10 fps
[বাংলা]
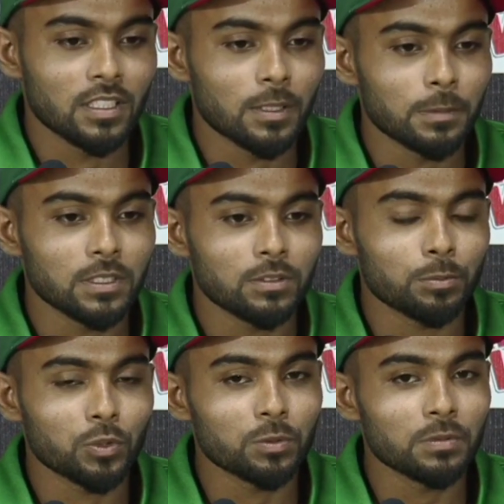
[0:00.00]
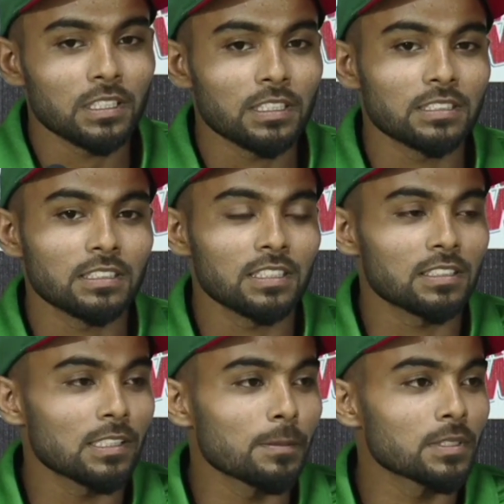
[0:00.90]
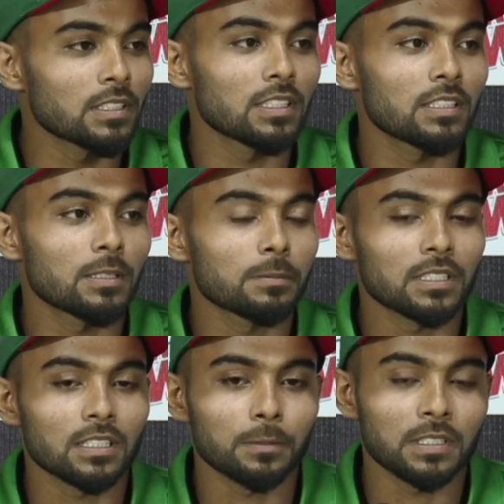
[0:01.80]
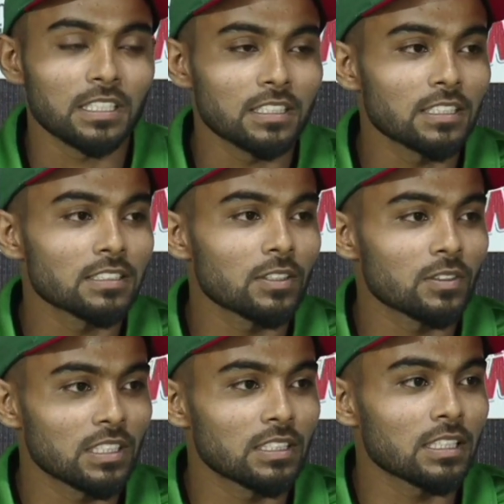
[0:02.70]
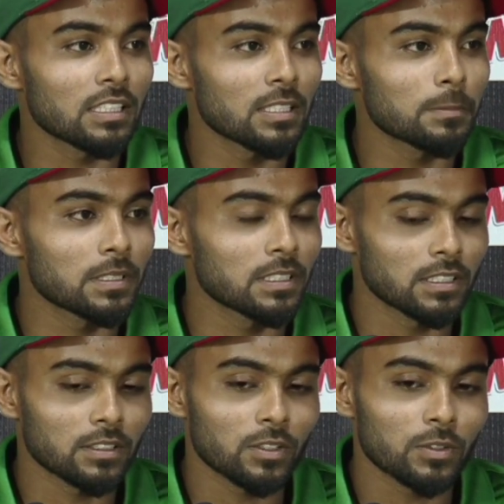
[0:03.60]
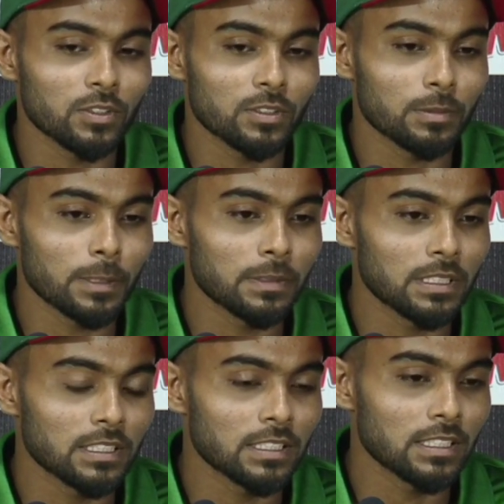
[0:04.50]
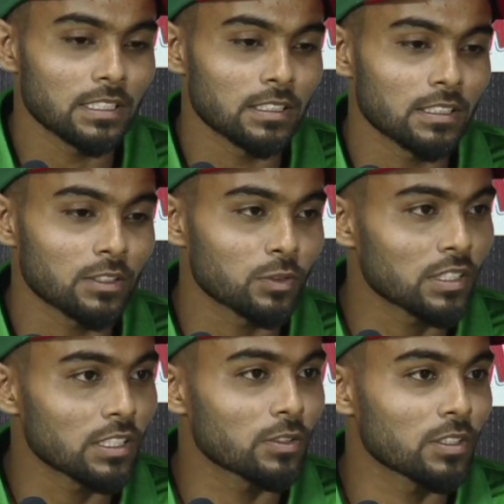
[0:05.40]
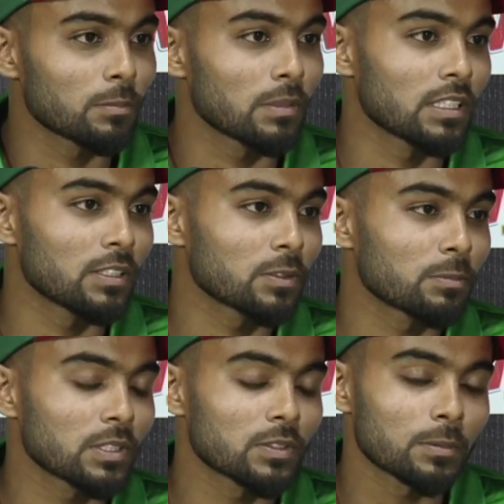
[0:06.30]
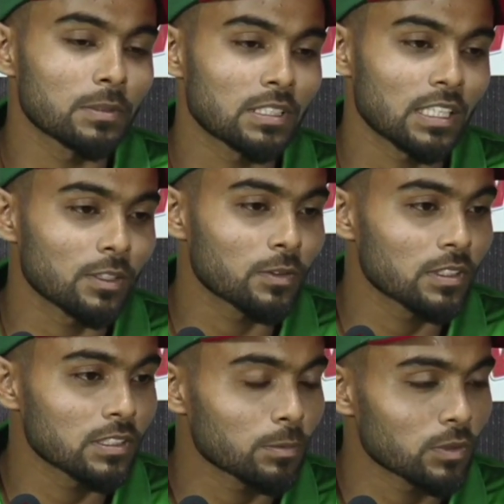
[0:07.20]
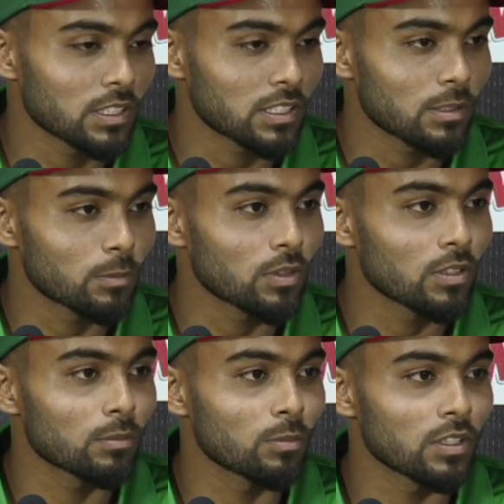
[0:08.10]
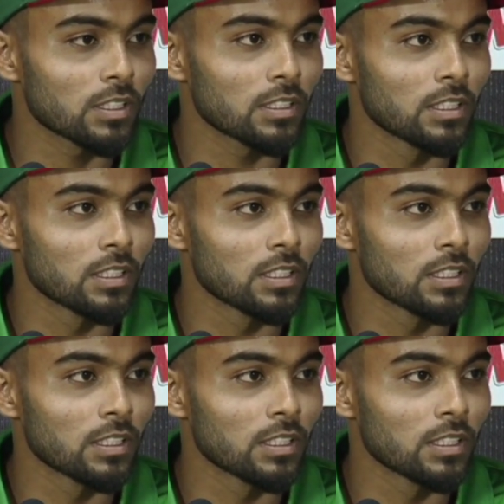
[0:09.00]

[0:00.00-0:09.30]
আমি প্রথম থেকেই চেয়েছিলাম যে যাতে আমি আমার ইন্টেন্ট যেন ঠিক থাকে আমি কখনোই ভাবিনি যে একটু সেট হই বা এরকম কিছু আমি ট্রাই করেছি প্রত্যেকটা বল বলের